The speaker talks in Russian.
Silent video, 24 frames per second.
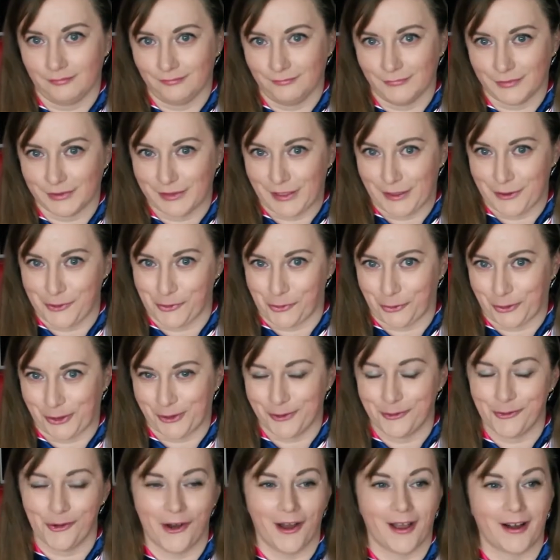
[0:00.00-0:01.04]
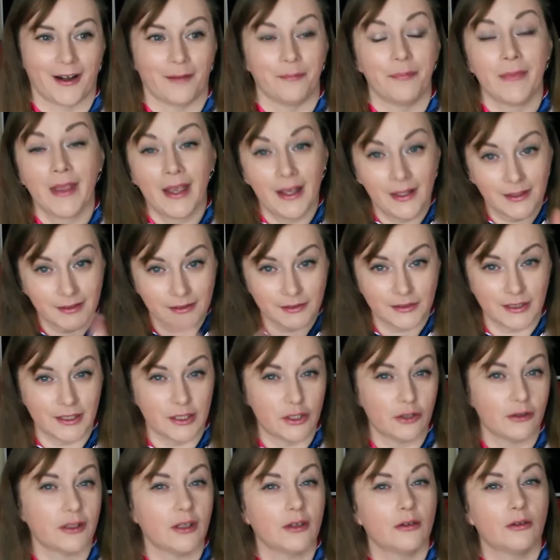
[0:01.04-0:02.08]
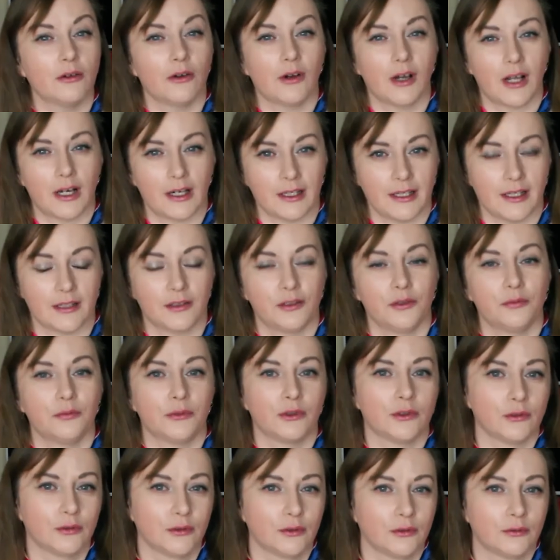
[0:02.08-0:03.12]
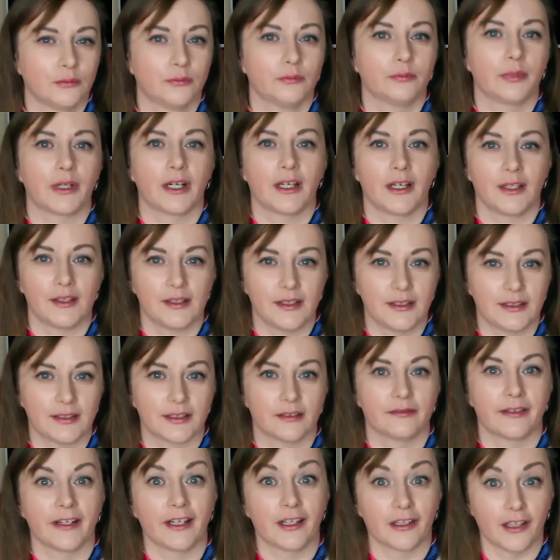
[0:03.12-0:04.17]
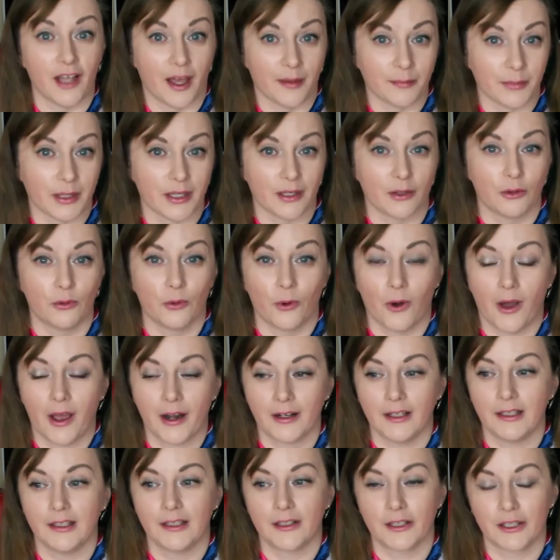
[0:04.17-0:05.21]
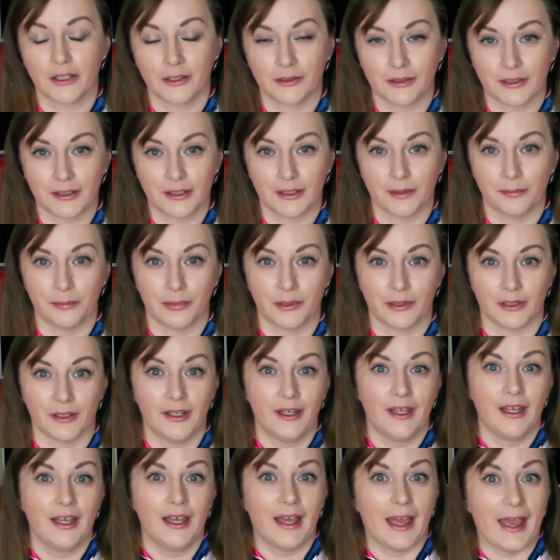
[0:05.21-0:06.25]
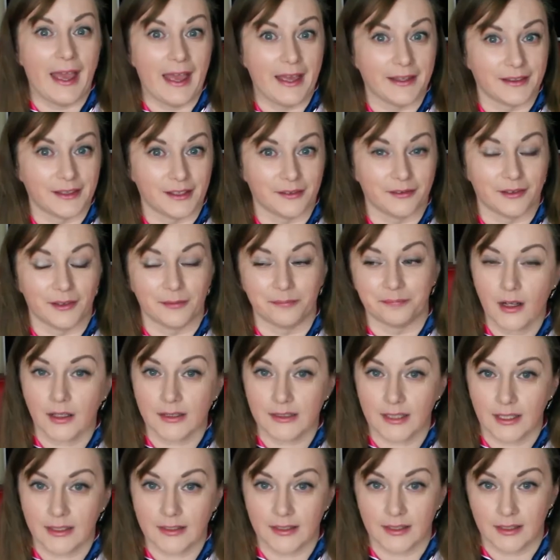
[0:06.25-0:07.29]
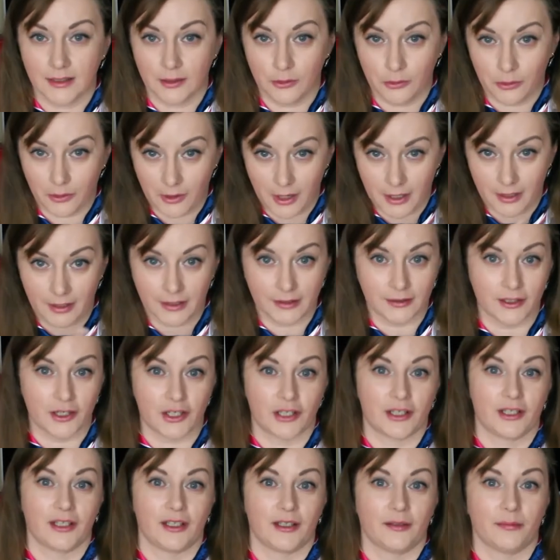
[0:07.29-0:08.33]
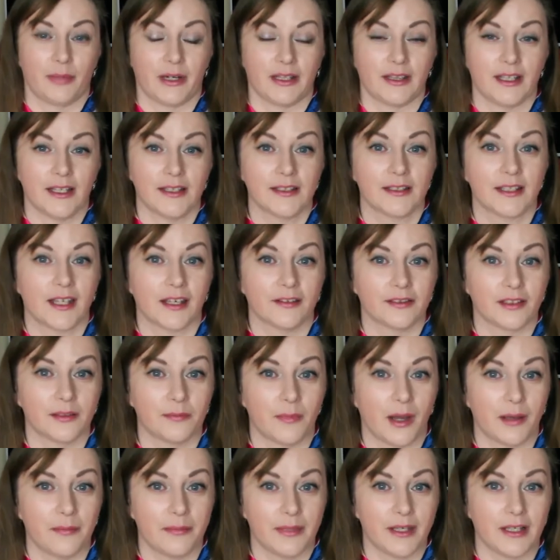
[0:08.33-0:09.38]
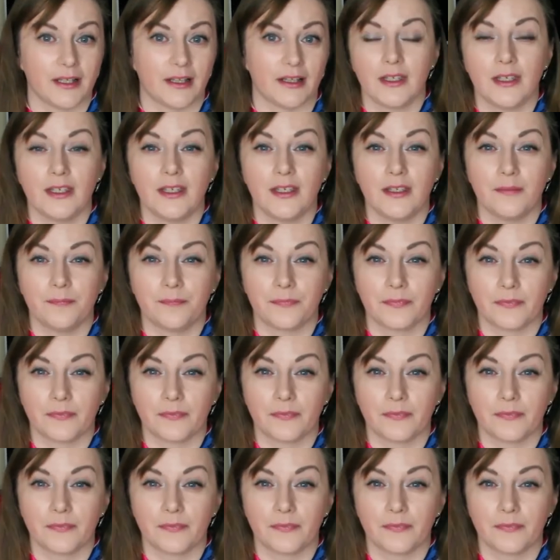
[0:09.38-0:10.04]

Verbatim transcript: значок Ягуара. Но значок Ягуара, я думаю, пригодится в рекламе Ягуара или что-то типа этого. Кстати, Ягуар это же британский автомобиль, и